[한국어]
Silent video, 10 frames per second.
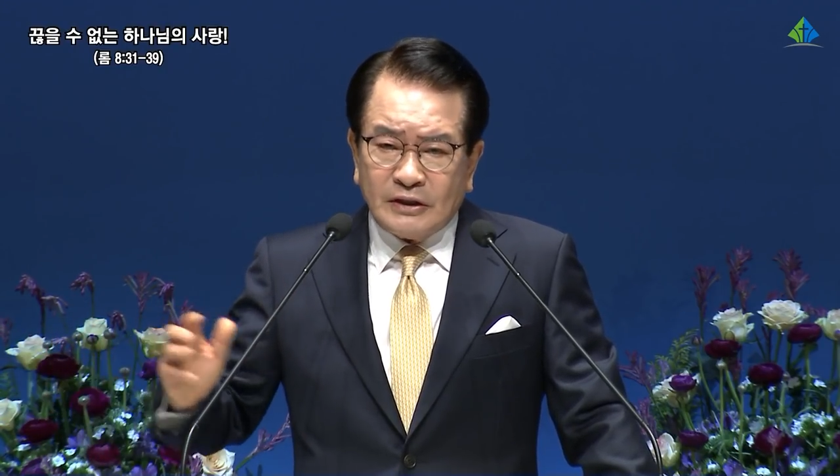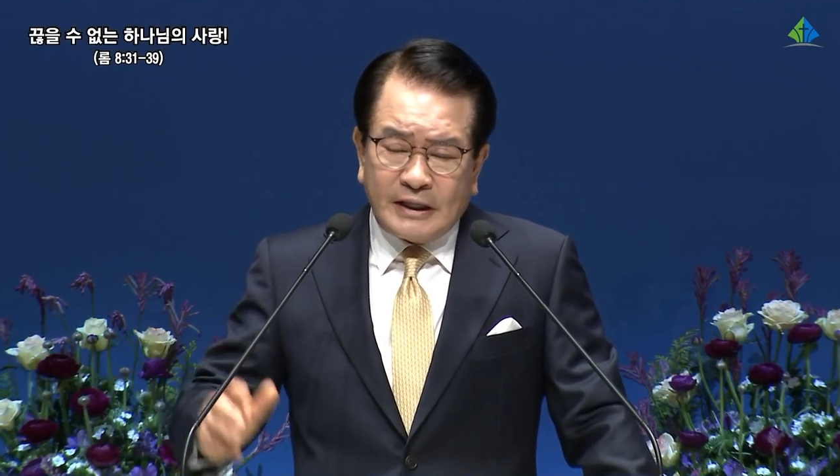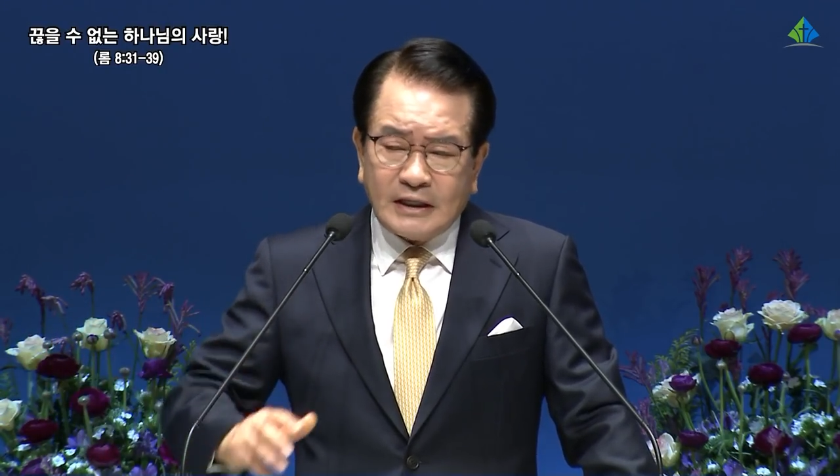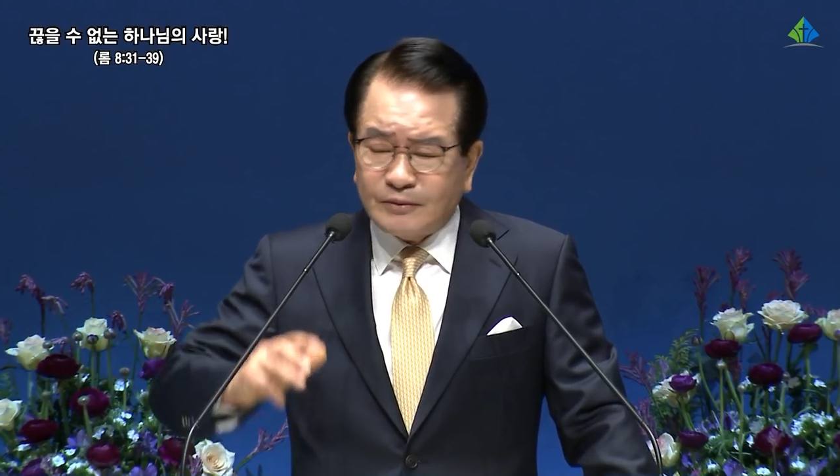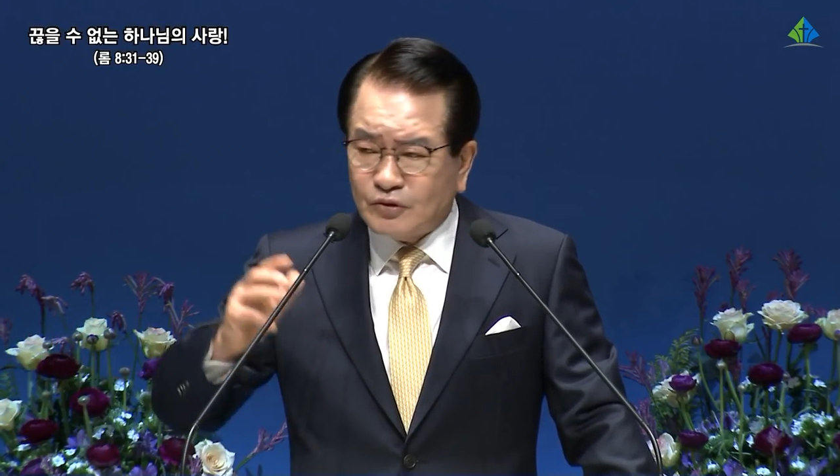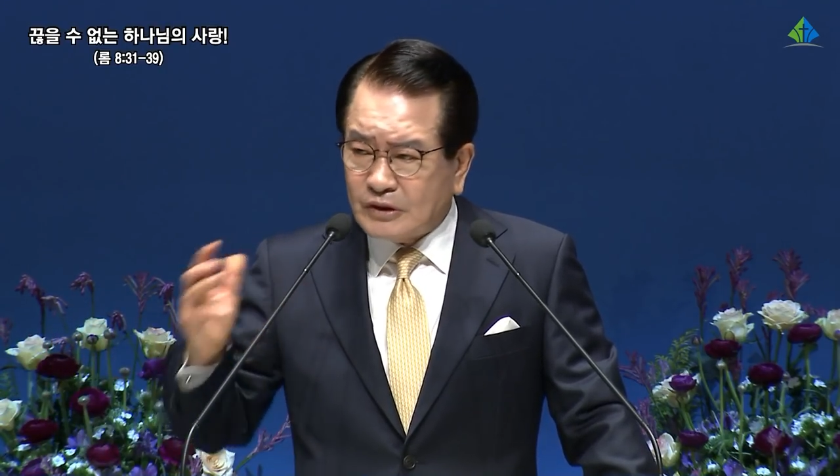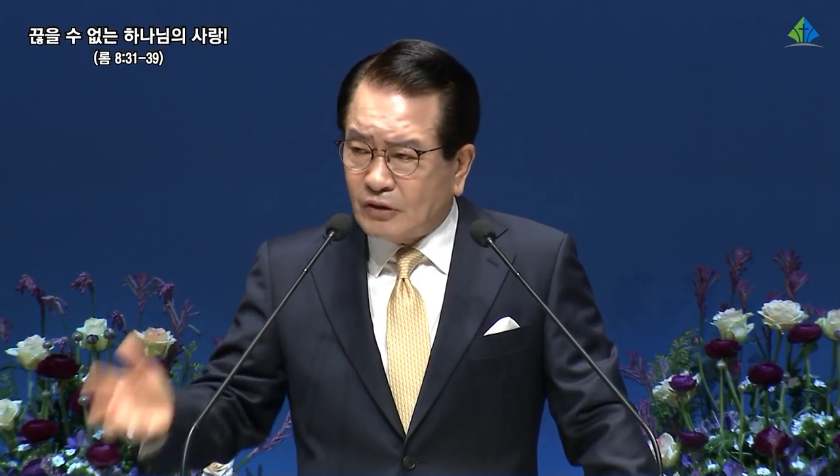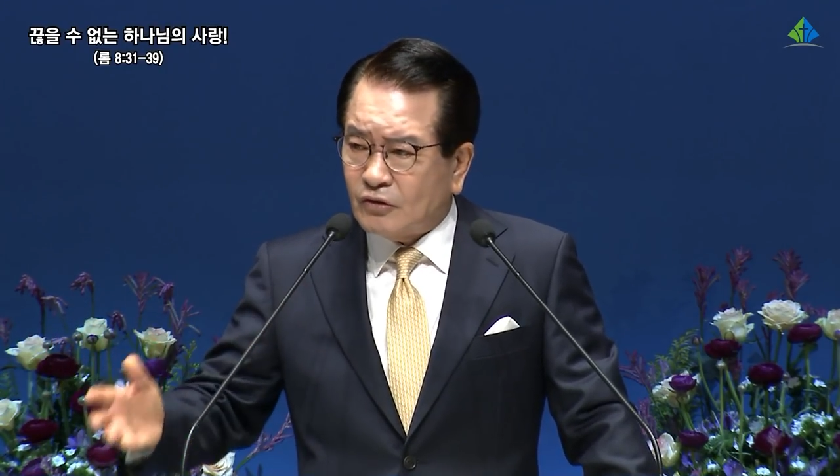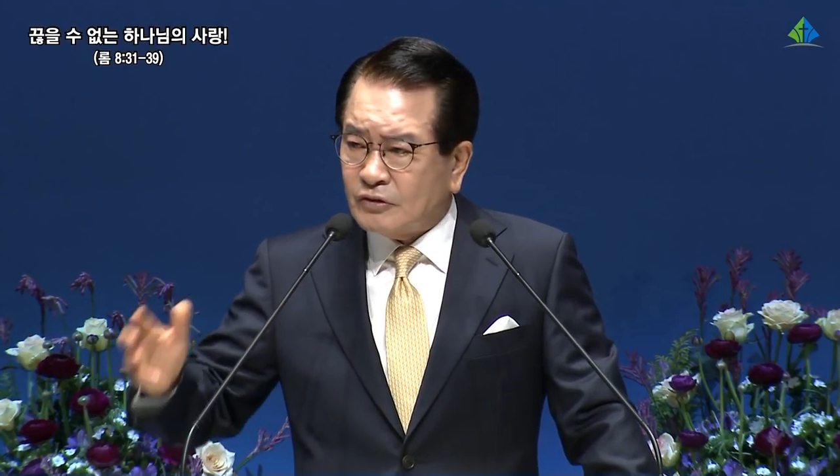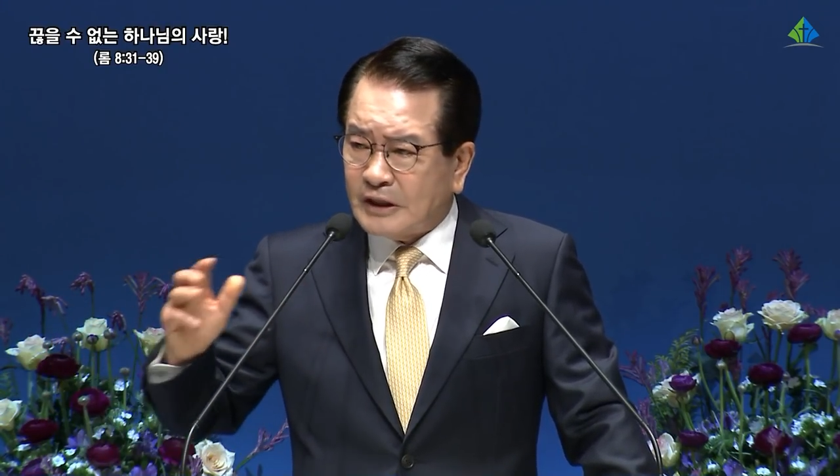내
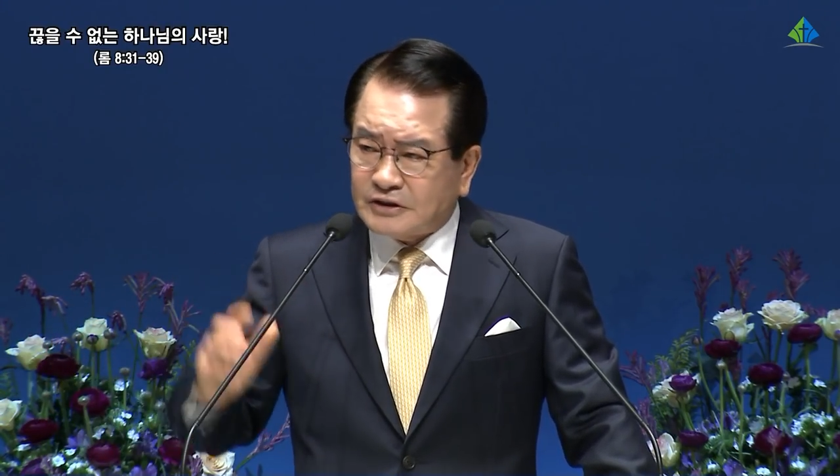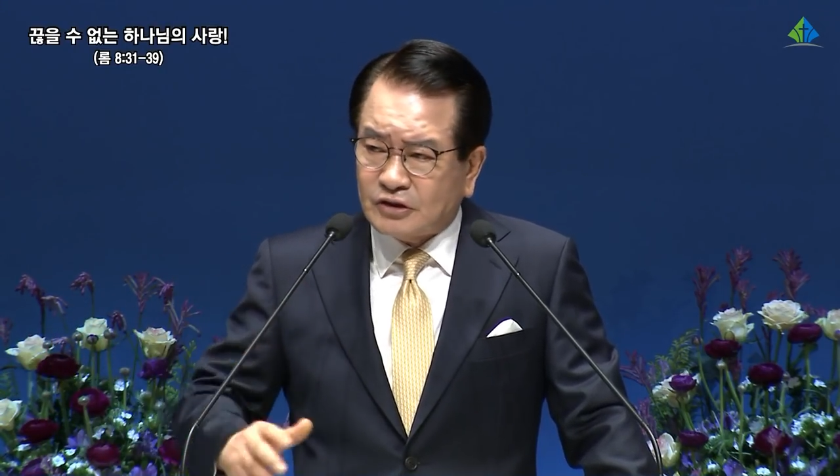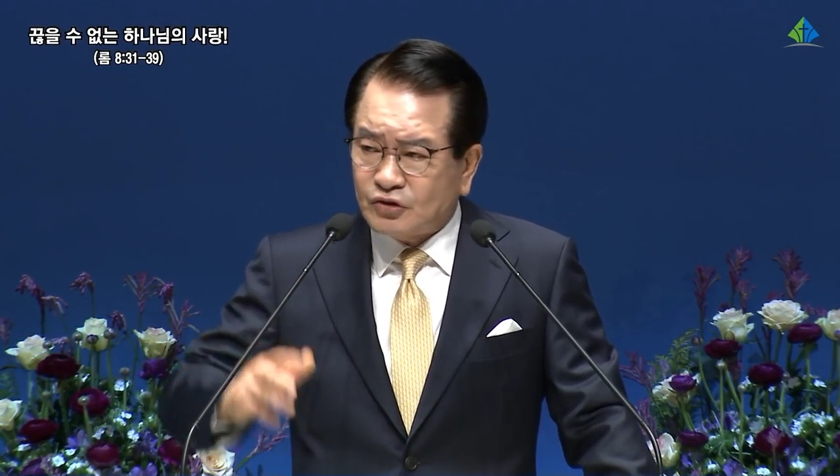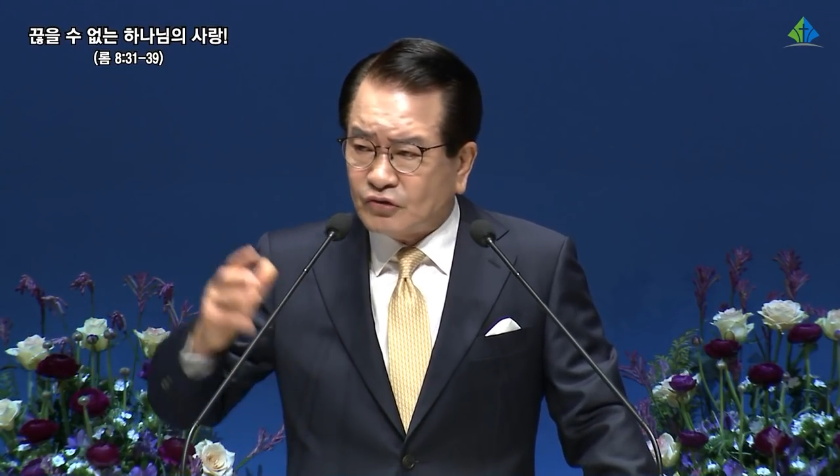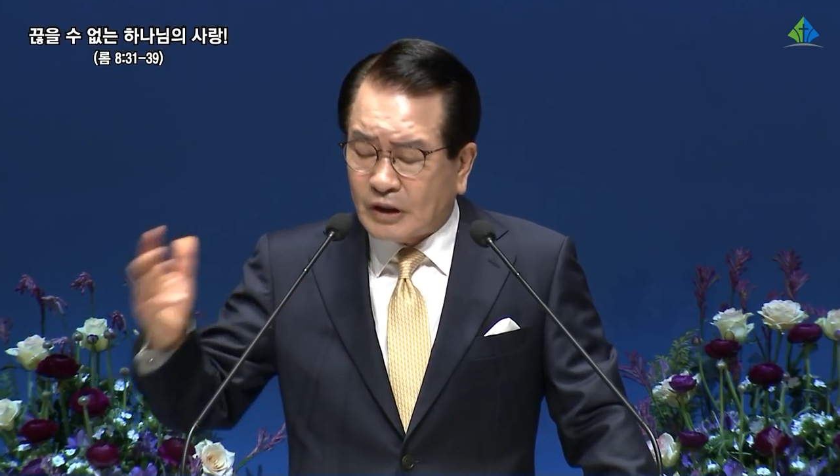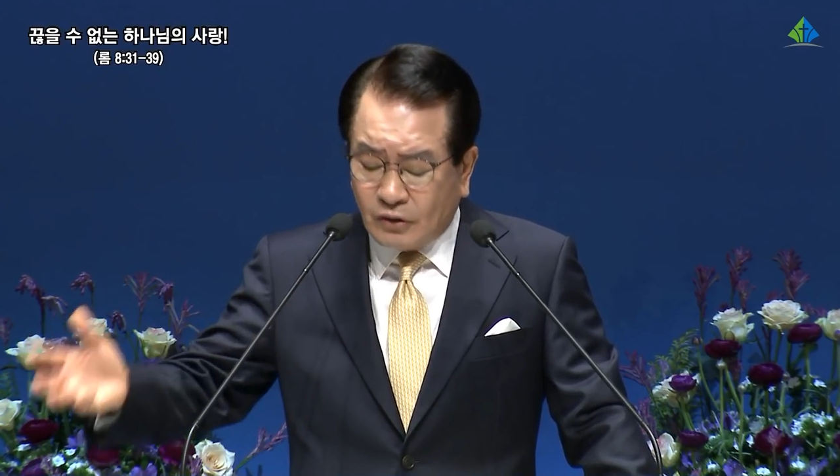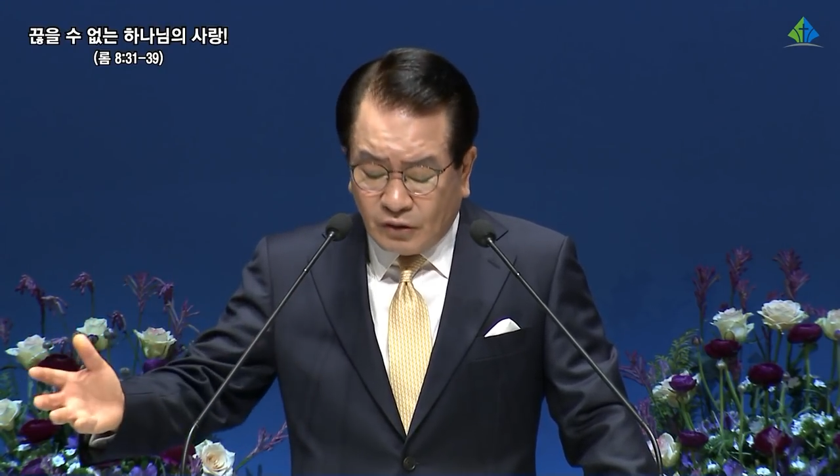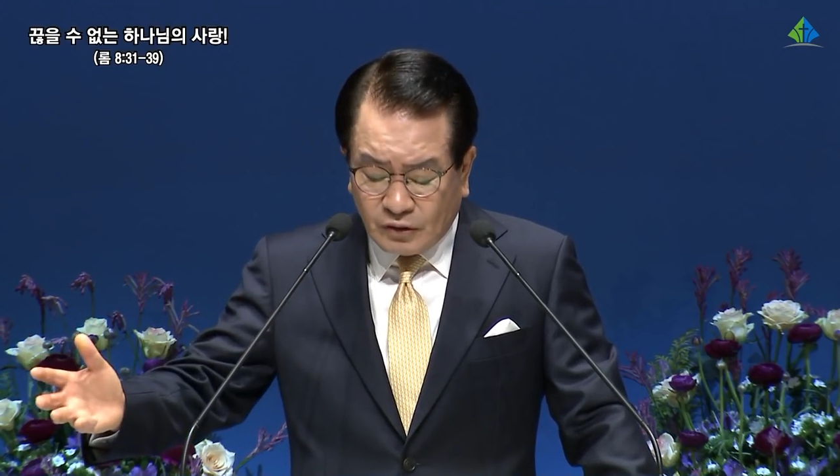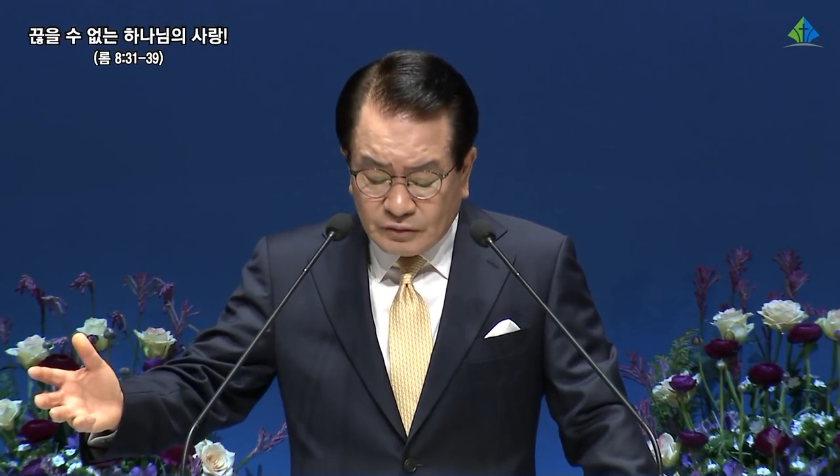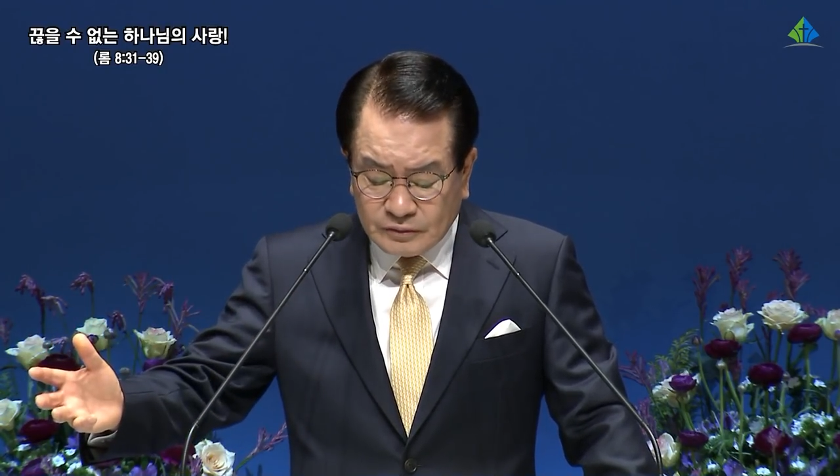기분대로 내
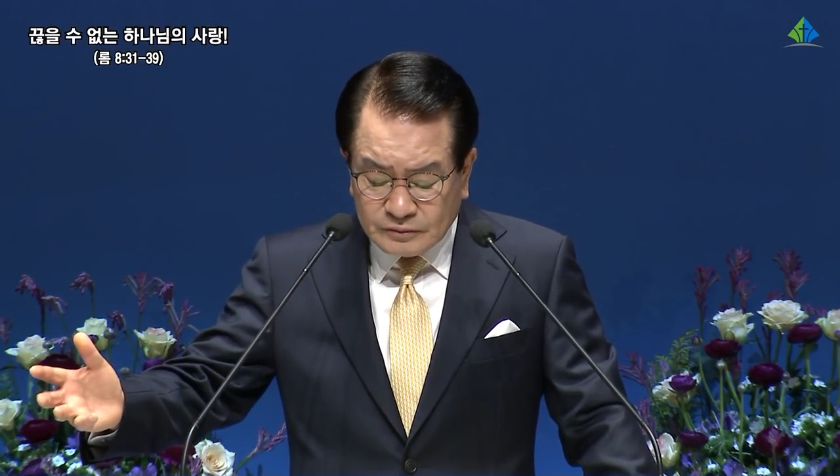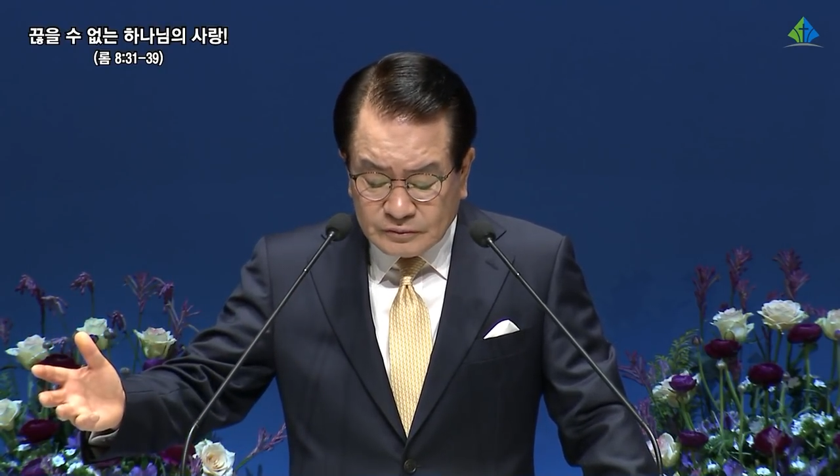정욕대로